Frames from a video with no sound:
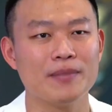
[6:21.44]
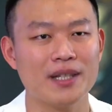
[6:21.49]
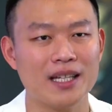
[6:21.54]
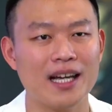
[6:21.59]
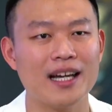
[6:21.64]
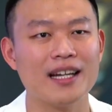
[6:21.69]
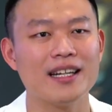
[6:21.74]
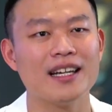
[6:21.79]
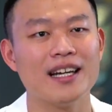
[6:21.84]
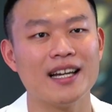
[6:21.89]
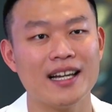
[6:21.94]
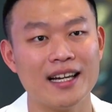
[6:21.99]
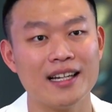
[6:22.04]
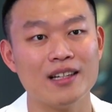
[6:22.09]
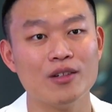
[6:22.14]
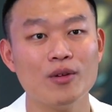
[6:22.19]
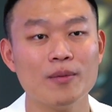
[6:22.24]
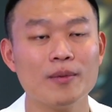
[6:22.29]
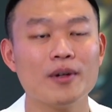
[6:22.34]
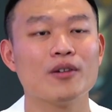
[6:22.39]
ประทานอาหาร
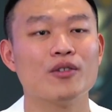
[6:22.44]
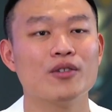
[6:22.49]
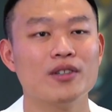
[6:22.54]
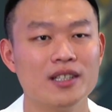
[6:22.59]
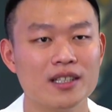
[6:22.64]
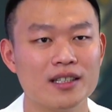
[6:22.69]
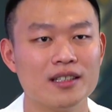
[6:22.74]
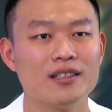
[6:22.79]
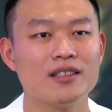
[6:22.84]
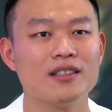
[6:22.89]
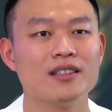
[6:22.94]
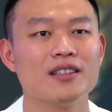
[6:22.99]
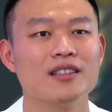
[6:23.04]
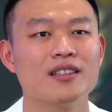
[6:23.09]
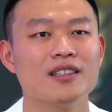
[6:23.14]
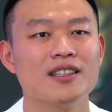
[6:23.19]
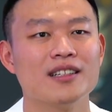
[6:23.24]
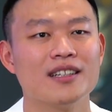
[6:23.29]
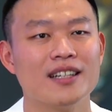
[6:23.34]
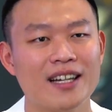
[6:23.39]
ร่วมกับคนอื่น
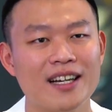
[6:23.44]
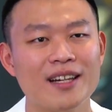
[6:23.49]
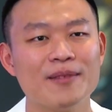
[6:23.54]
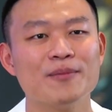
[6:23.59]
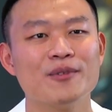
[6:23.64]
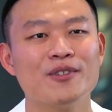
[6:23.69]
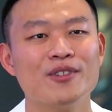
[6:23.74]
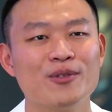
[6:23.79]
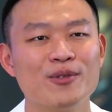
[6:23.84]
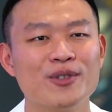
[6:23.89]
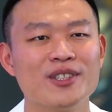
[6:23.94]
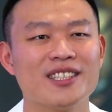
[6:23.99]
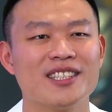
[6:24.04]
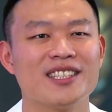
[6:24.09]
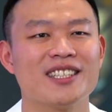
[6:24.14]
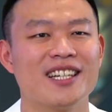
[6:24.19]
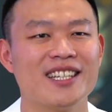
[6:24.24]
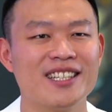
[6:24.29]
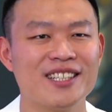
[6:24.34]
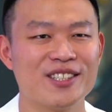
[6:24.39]
นะครับก็ควร
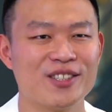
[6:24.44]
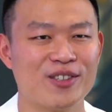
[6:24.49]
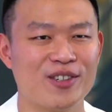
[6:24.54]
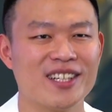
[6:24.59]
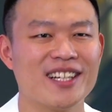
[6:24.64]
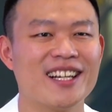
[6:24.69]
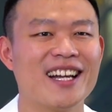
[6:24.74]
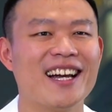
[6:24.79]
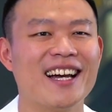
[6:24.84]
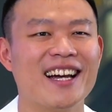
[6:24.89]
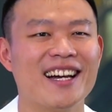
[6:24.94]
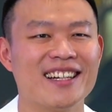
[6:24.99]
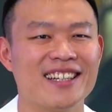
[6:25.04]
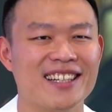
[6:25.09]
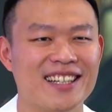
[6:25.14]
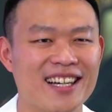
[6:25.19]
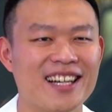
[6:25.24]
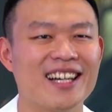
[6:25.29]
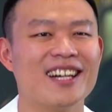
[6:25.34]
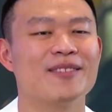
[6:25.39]
จะใช้ช้อนกลาง
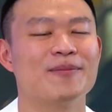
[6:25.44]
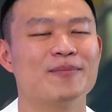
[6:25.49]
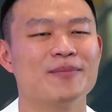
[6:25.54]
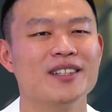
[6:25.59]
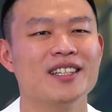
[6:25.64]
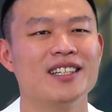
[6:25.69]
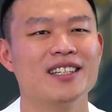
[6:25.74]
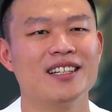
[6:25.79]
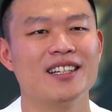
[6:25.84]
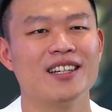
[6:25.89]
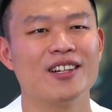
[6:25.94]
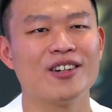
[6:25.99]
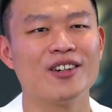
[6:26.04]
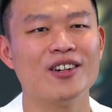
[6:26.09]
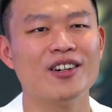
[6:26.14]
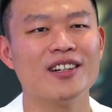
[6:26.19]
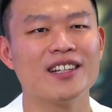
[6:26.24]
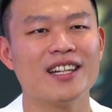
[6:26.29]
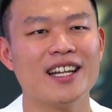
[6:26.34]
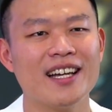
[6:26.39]
นะครับ แล้ว
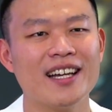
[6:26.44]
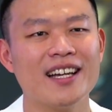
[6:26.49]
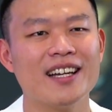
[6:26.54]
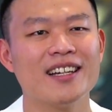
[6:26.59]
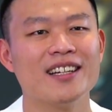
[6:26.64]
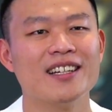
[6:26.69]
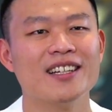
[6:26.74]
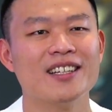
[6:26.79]
ก็ถ้า